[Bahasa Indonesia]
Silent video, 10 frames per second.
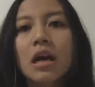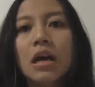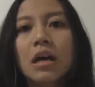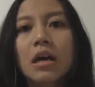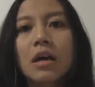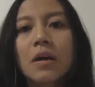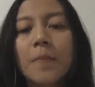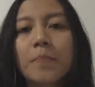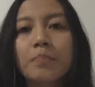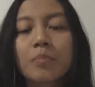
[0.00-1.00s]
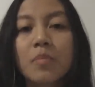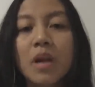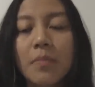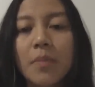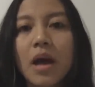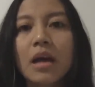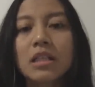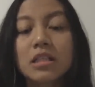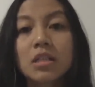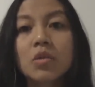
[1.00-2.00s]
uh,
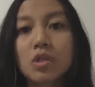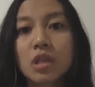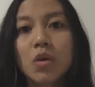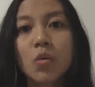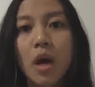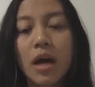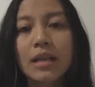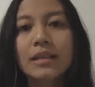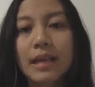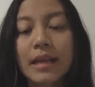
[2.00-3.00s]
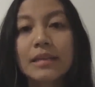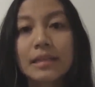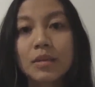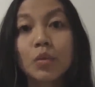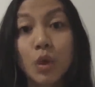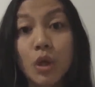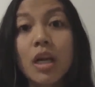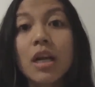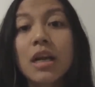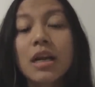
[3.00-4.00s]
beberapa institusi keuangan kreditur